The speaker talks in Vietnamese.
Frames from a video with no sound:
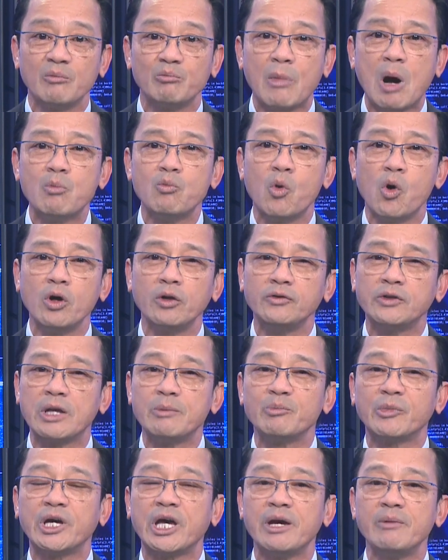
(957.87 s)
mong muốn
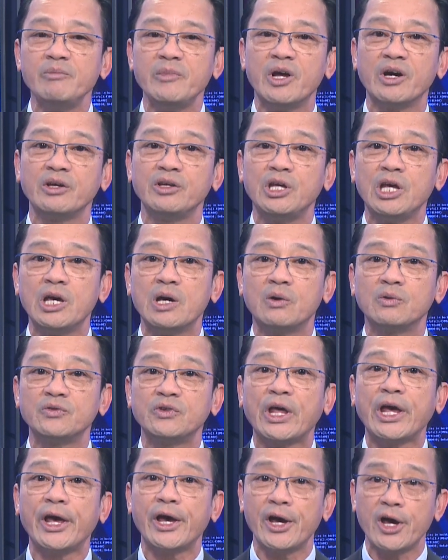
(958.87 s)
tìm kiếm được nhiều
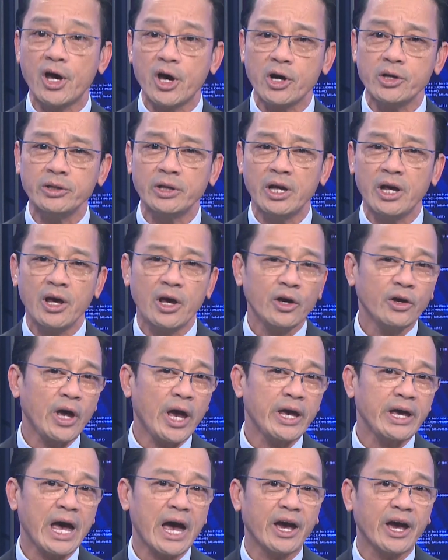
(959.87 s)
tiền hơn ngay